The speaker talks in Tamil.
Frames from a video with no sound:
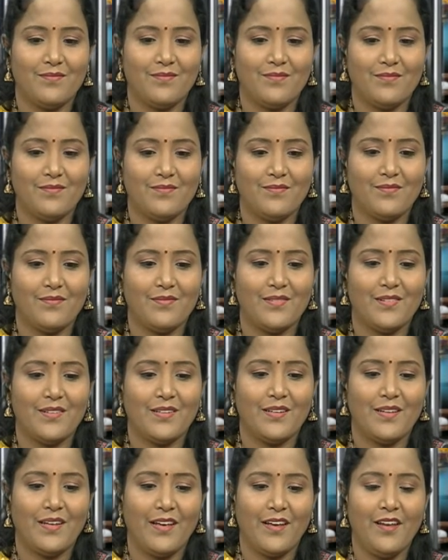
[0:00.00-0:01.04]
எயித் ஸ்டாண்டர்ட்
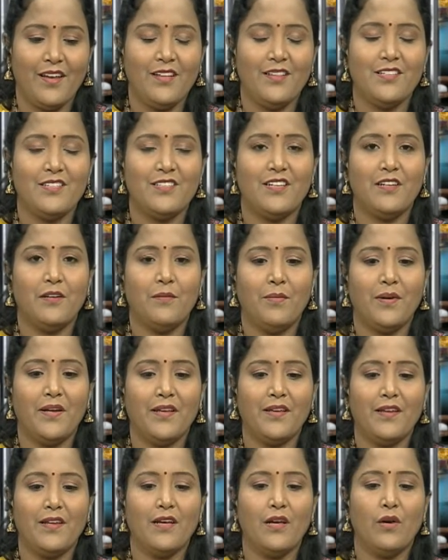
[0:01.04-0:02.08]
படிக்கிறேன் எயித் ஸ்டாண்டர்ட்
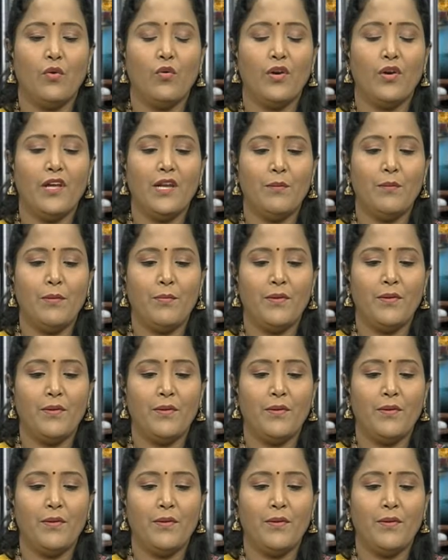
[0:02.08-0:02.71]
படிக்கிறீங்க ஓகே நம்ம